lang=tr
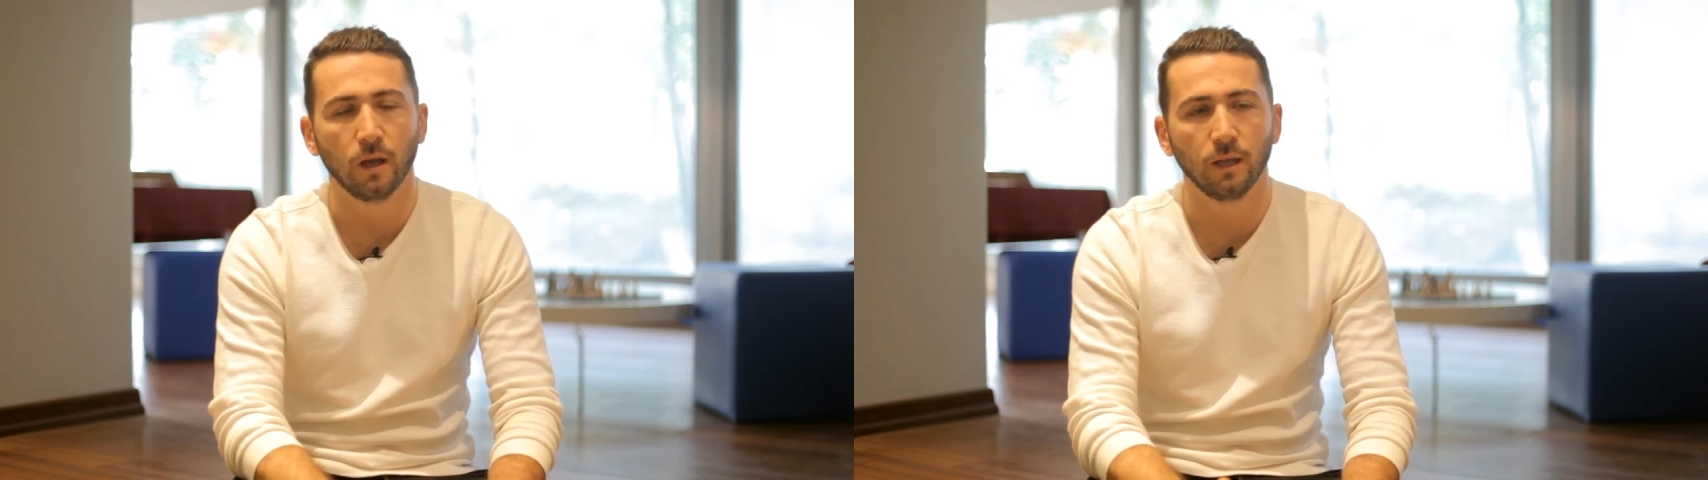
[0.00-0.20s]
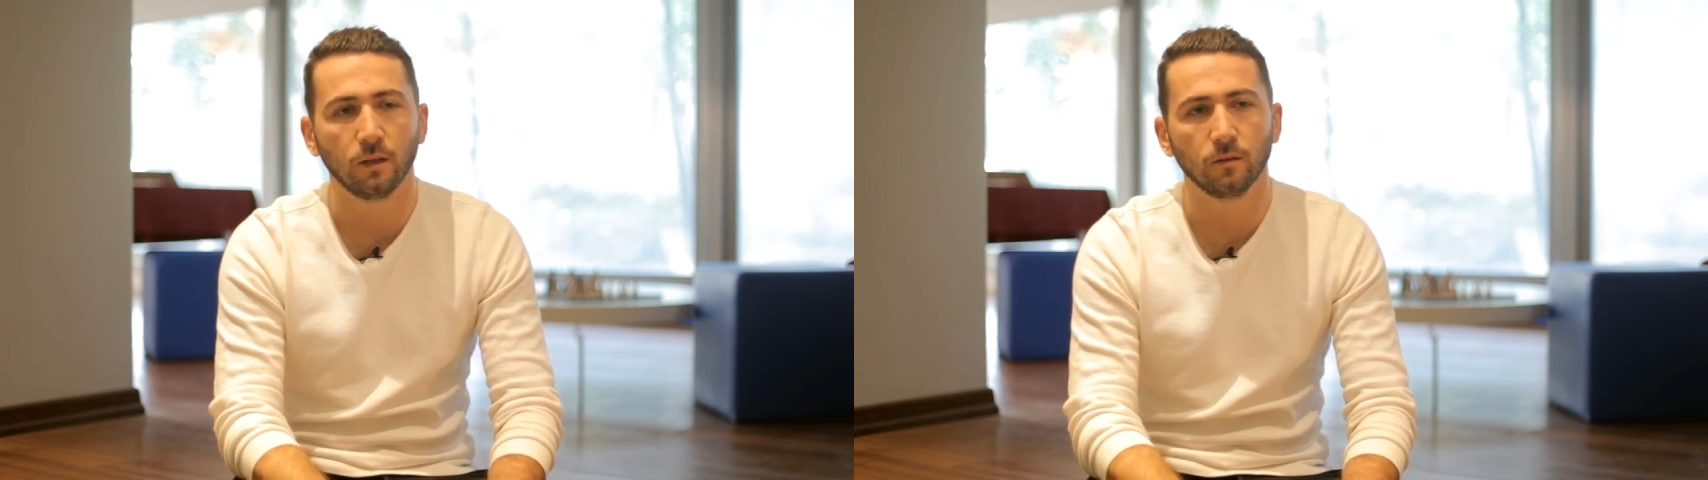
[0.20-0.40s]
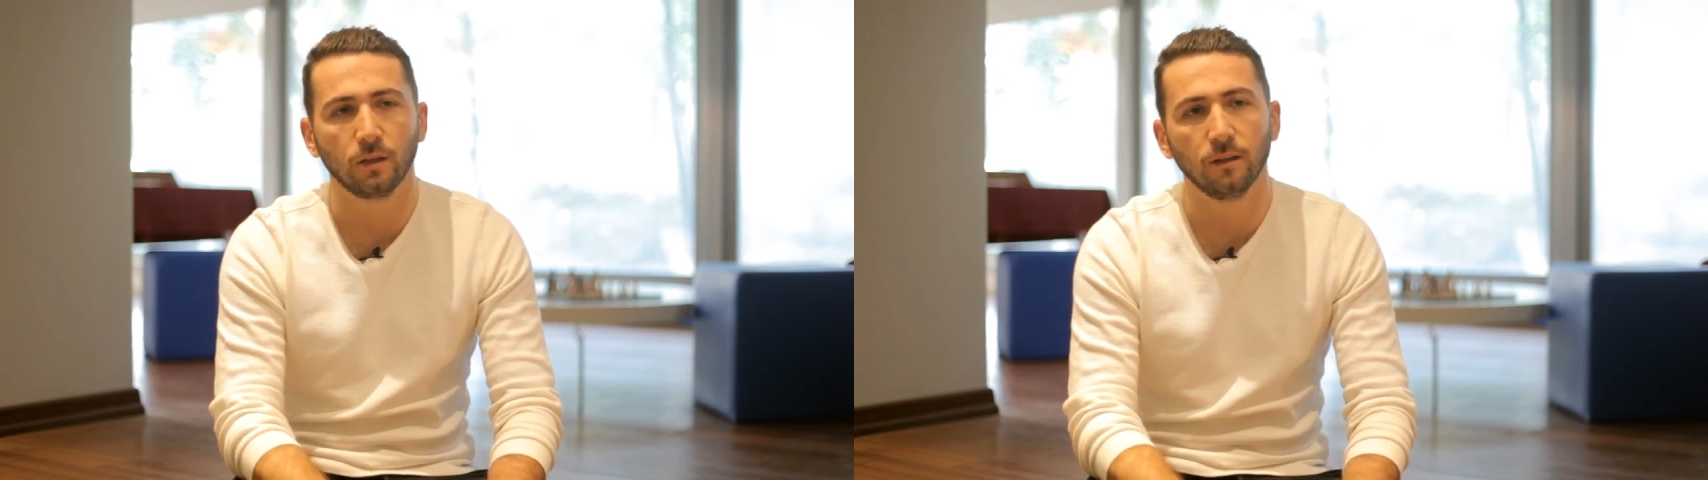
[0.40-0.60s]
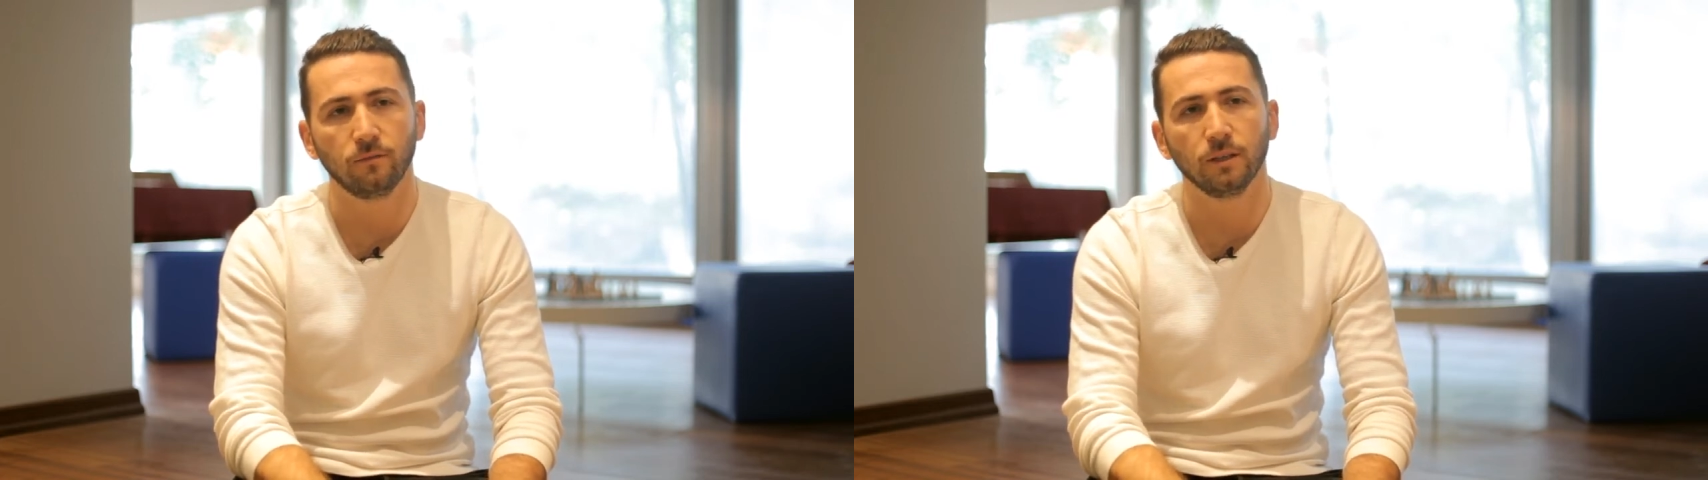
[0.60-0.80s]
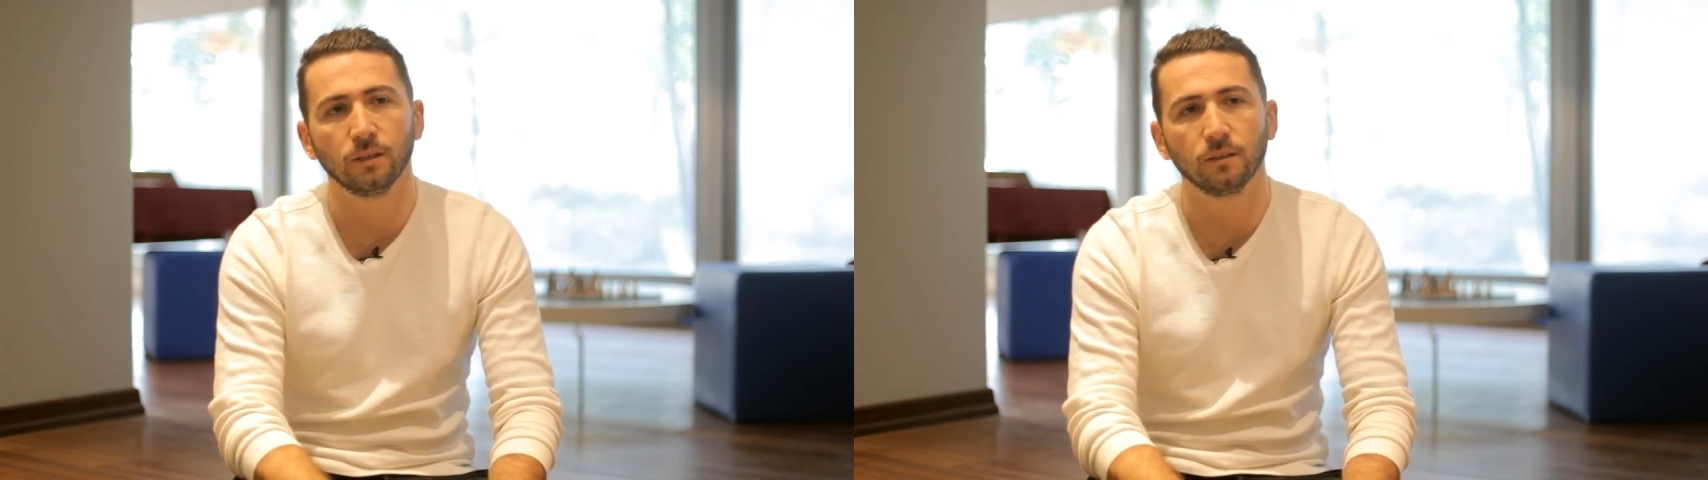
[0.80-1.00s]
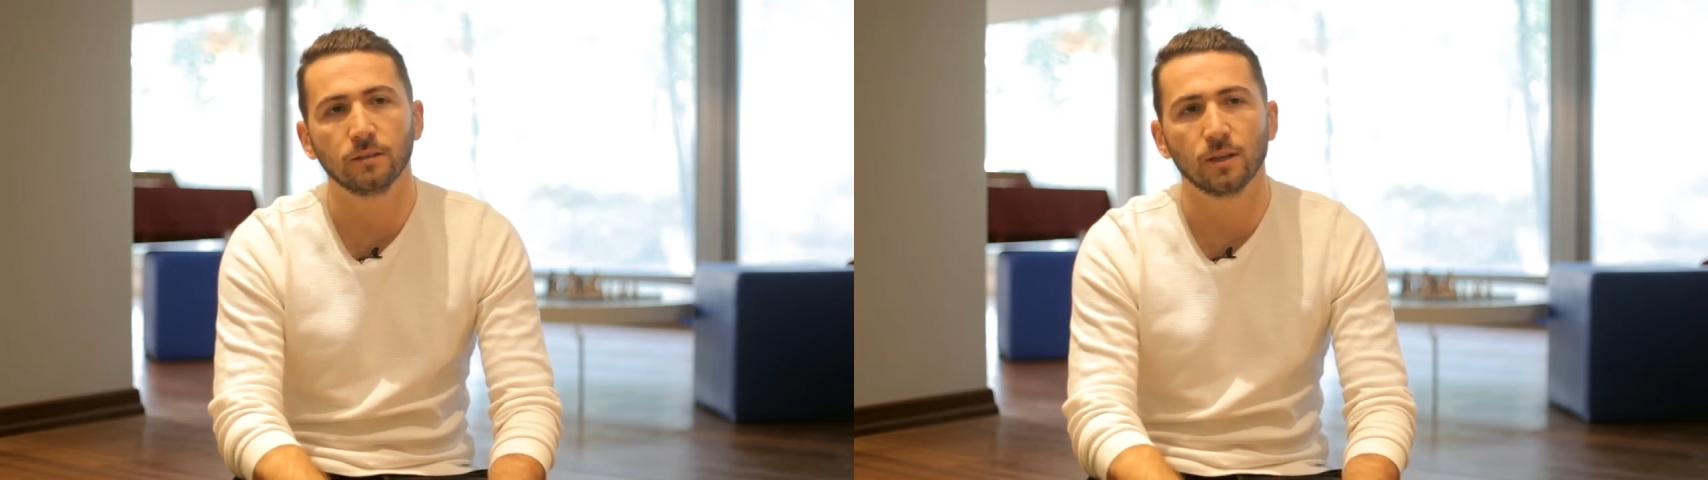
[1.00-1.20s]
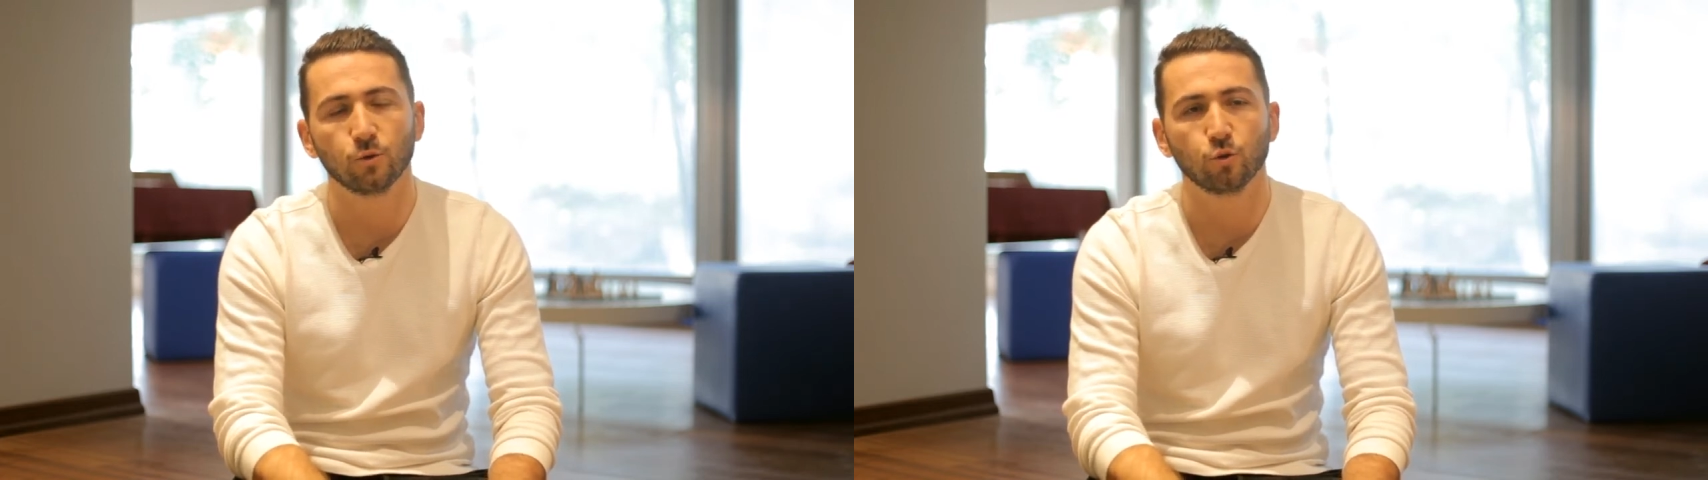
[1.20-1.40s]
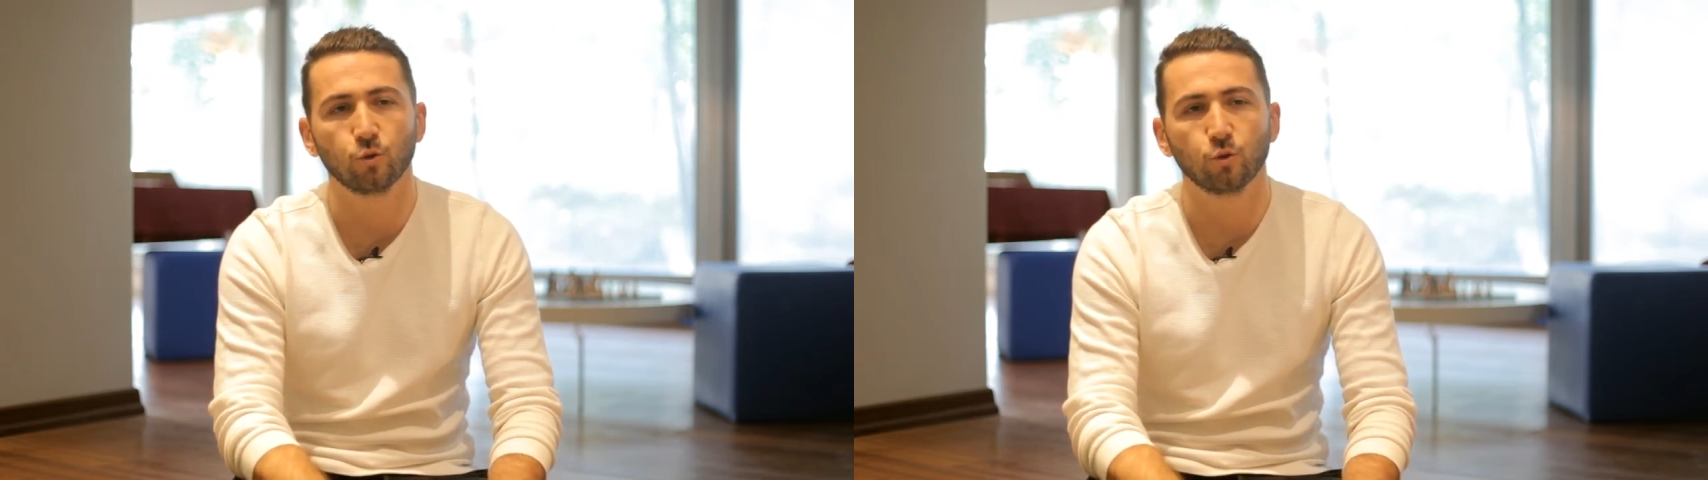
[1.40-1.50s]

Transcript: En keyifli yanı sezon